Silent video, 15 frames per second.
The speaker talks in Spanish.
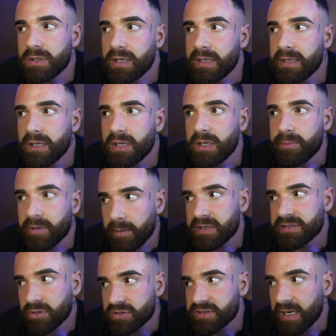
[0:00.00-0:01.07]
Eh, pero a
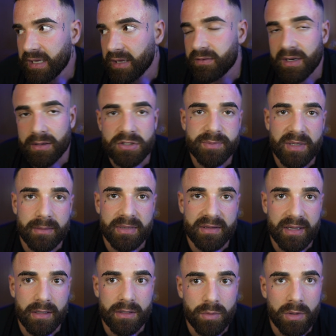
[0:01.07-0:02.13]
veces no es que hay que decir adiós para
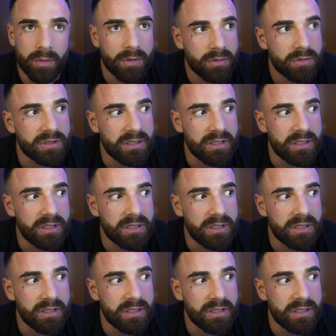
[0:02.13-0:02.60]
empezar de nuevo, ¿no?